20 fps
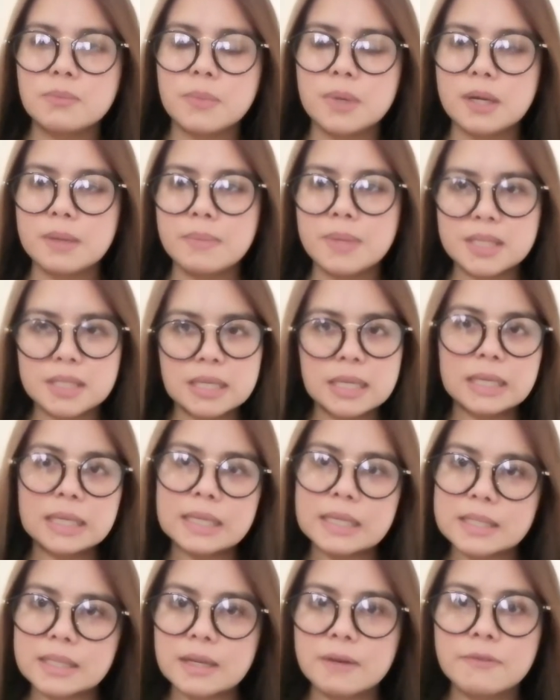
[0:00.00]
yung mga basta
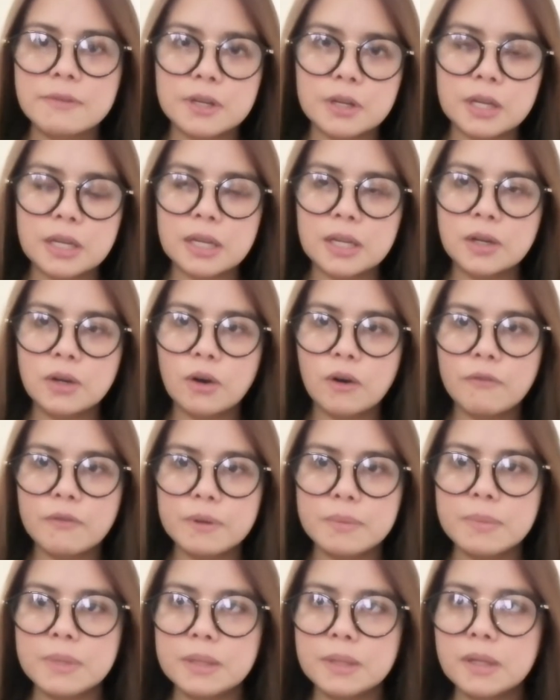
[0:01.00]
Nescafe eh, any
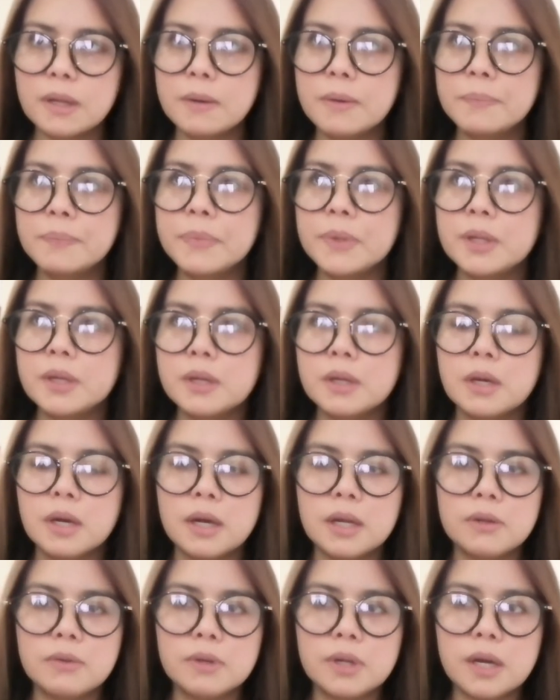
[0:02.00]
coffee bean na,
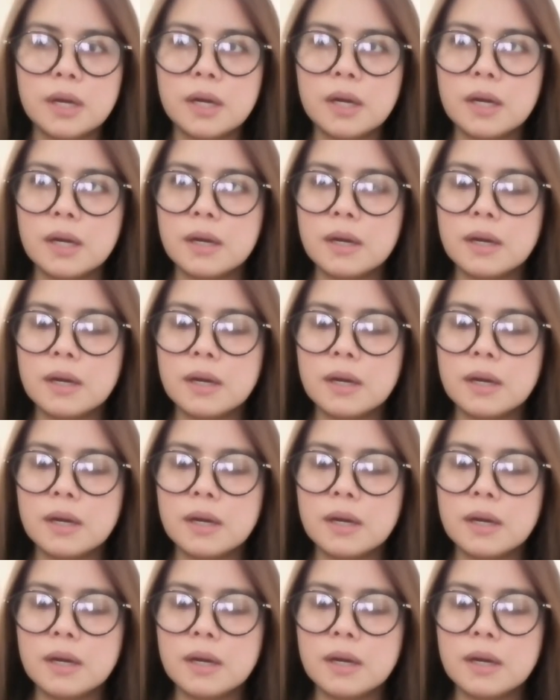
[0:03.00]
ano na,